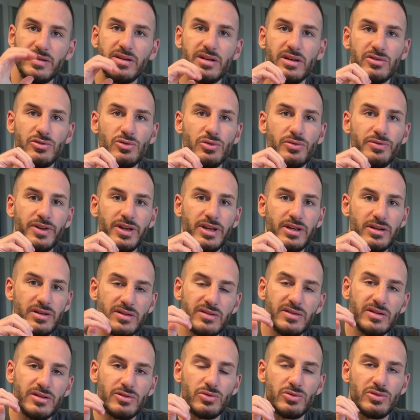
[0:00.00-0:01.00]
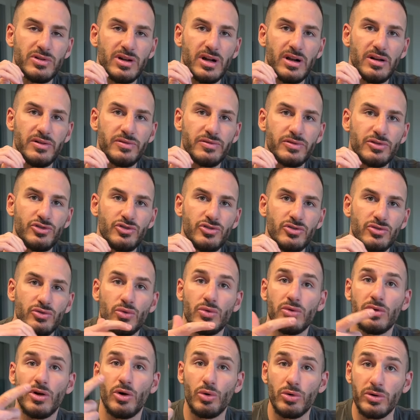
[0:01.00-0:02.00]
du dir ja, ja so weg, die ist ja total erfrischend
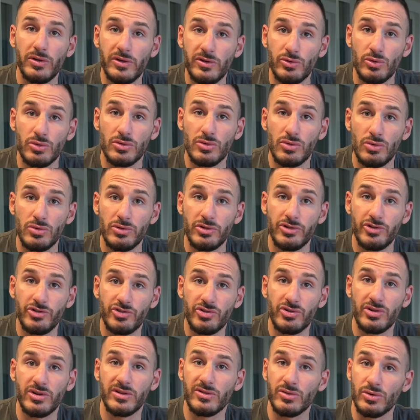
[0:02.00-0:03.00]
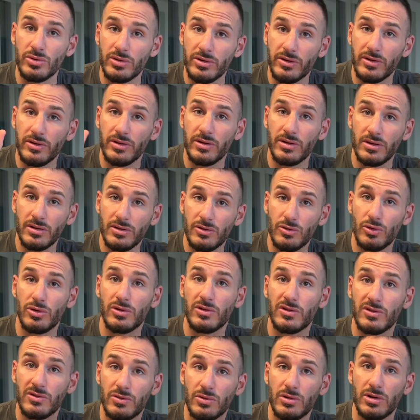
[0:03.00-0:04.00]
und auch isotonisch, gesund, ne?
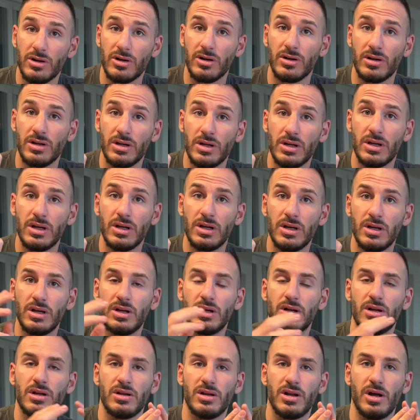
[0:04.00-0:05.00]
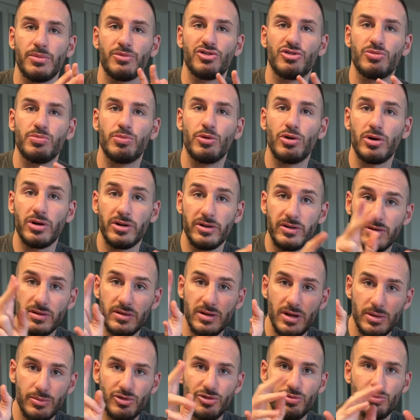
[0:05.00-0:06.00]
Trotz Zucker. Ja. Nach dem Sport,
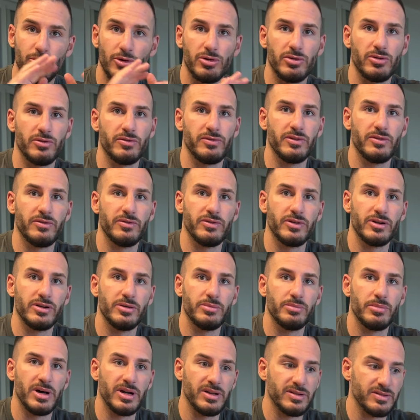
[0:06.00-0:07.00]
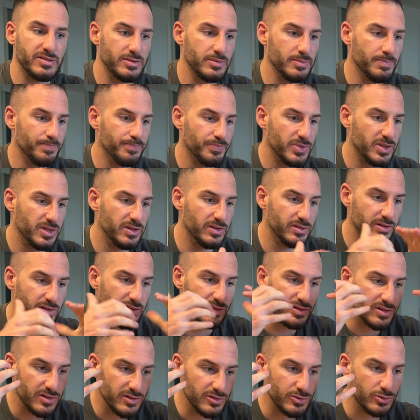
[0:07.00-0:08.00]
nach dem Sport auf jeden Fall in Maßen. Es
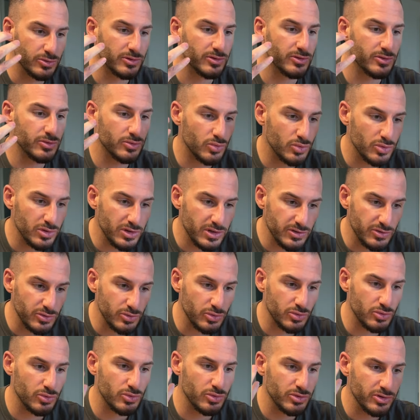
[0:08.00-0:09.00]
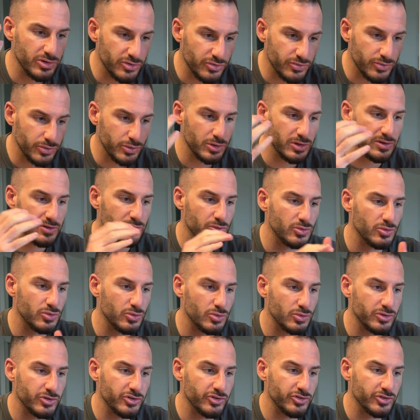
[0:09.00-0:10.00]
ist gesund und isotonisch, wirkt
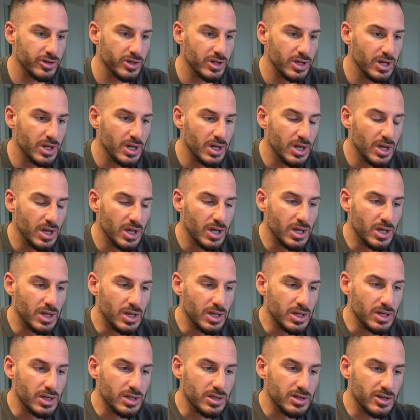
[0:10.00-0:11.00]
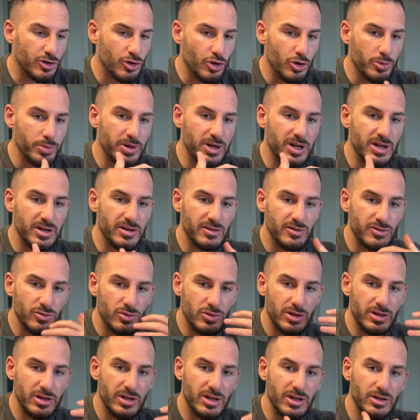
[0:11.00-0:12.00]
isotonisch. Der Körper kann das
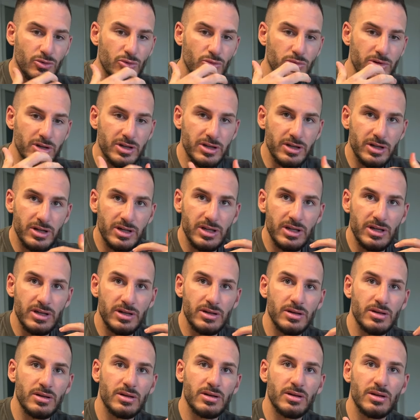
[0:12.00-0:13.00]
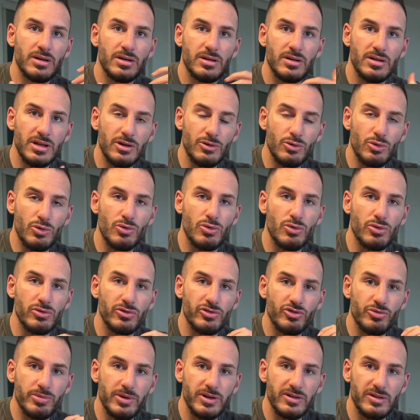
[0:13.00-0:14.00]
Zucker direkt umgenerieren, den
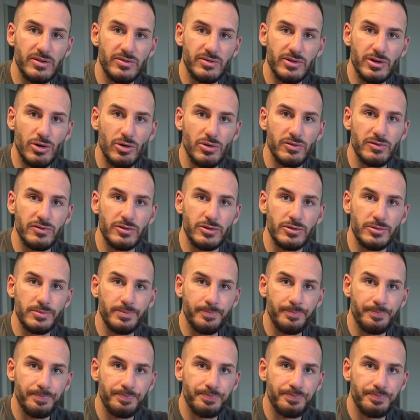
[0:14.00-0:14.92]
Glukosespeicher wieder auffüllen.